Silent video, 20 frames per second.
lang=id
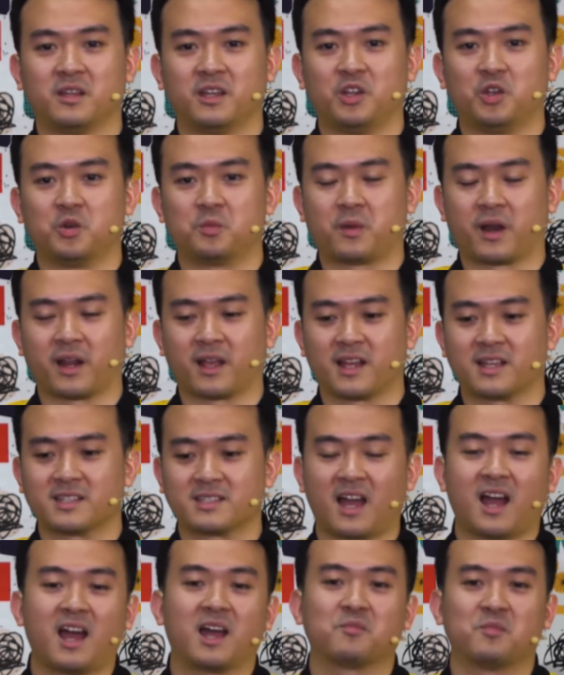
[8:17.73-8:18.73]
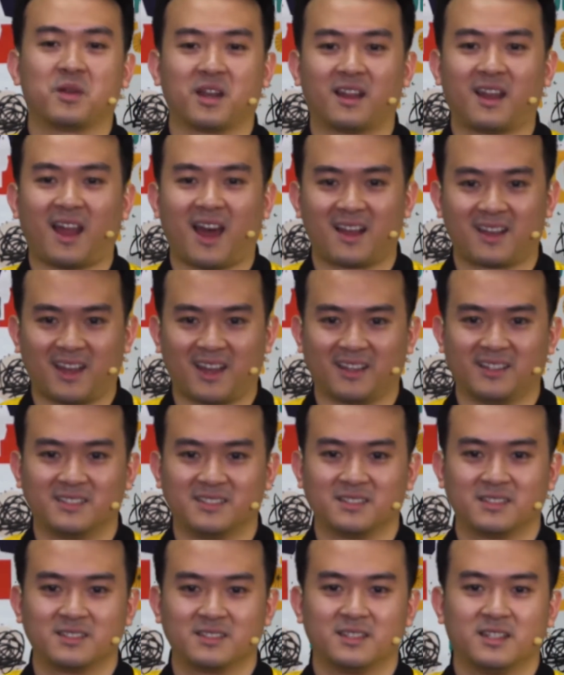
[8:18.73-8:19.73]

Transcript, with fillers: hidup mereka sangat melelahkan.